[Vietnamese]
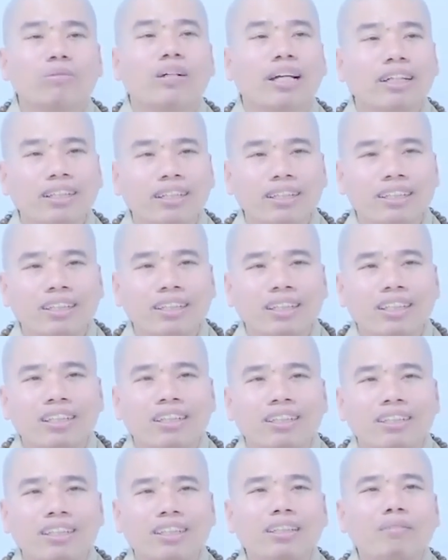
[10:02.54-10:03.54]
cung kính
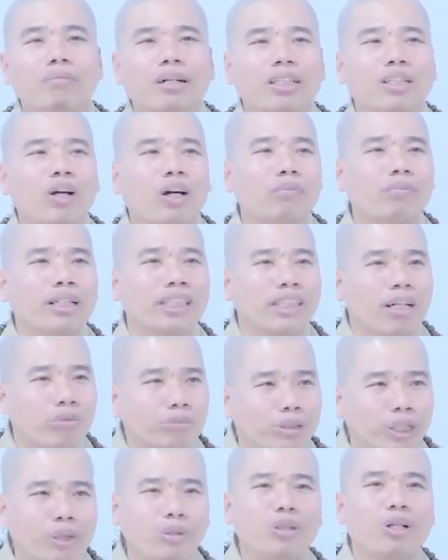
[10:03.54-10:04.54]
nhưng mà do mình
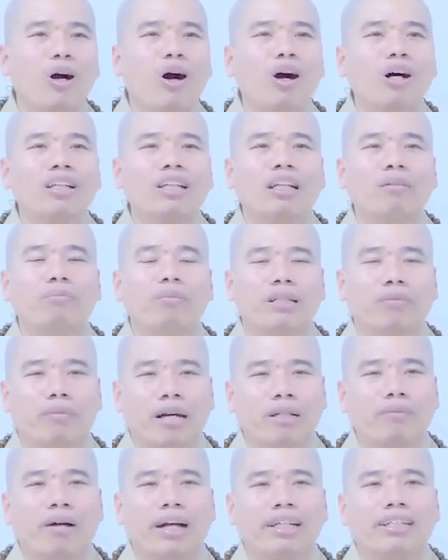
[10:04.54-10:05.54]
không chịu khó nên mình
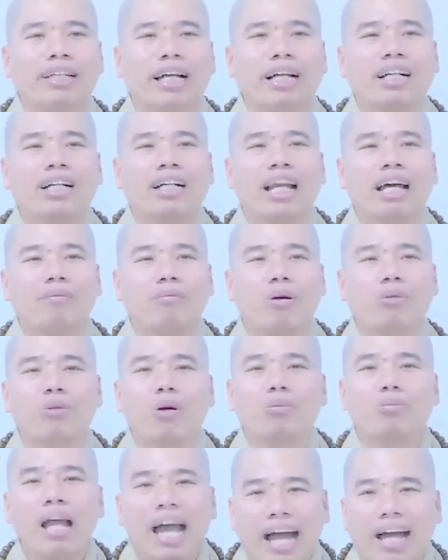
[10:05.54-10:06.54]
mãi mãi vẫn là một
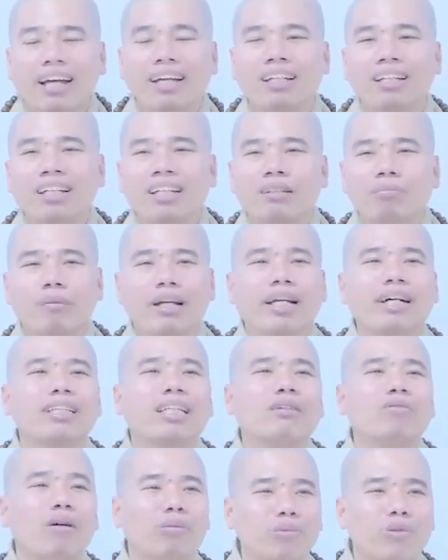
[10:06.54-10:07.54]
cục đá bị người
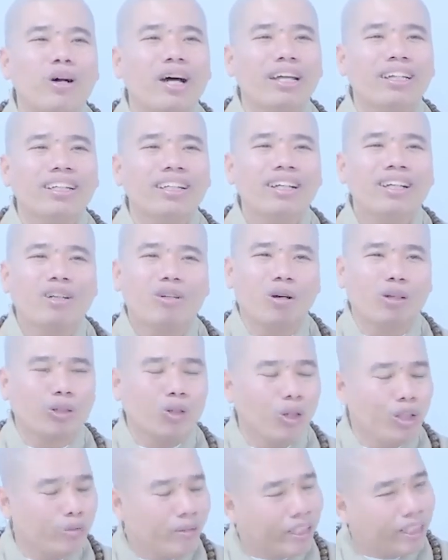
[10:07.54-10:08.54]
ta phóng quế còn
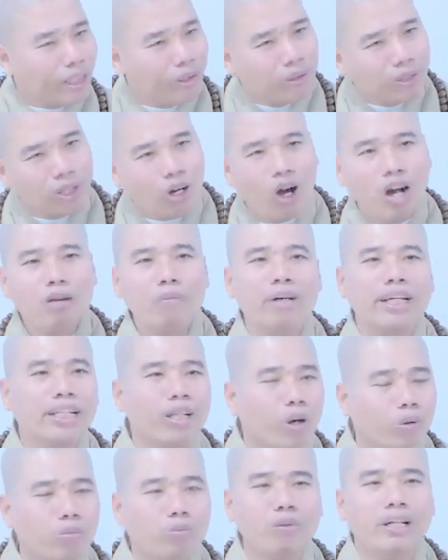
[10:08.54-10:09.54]
tôi phải chịu khó bị
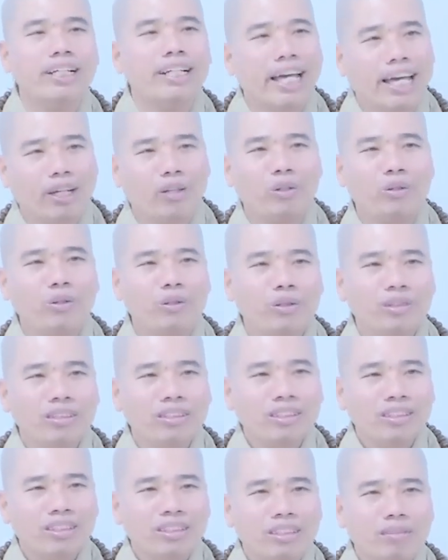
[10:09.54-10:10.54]
đục bị đẻo
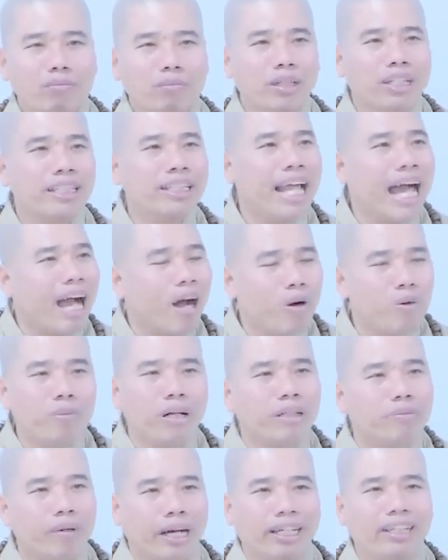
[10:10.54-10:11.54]
bị đau
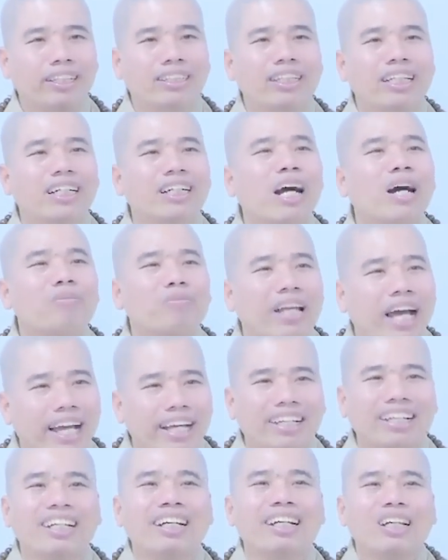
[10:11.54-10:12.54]
mình mẩy nhưng hôm
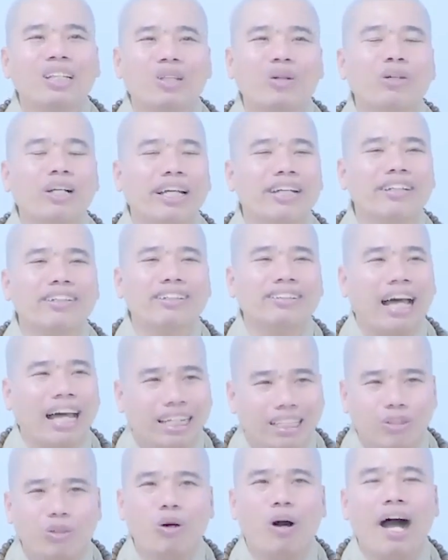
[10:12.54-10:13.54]
nay tôi lại được
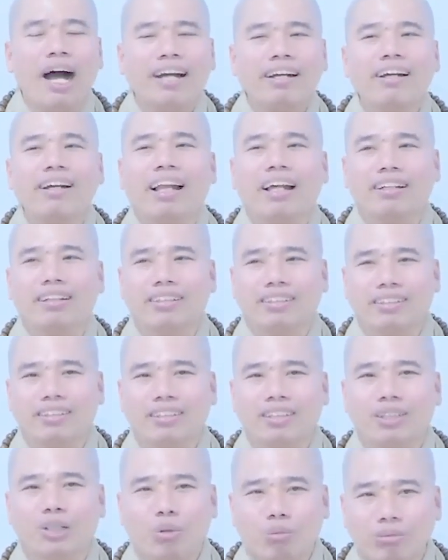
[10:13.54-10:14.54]
thành quả đó là được
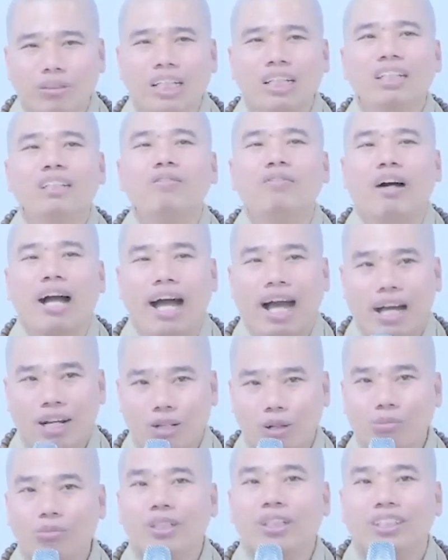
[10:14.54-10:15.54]
người cung kính và
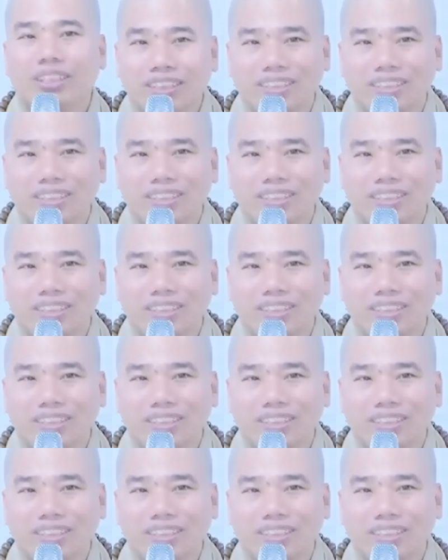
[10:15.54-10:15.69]
cúng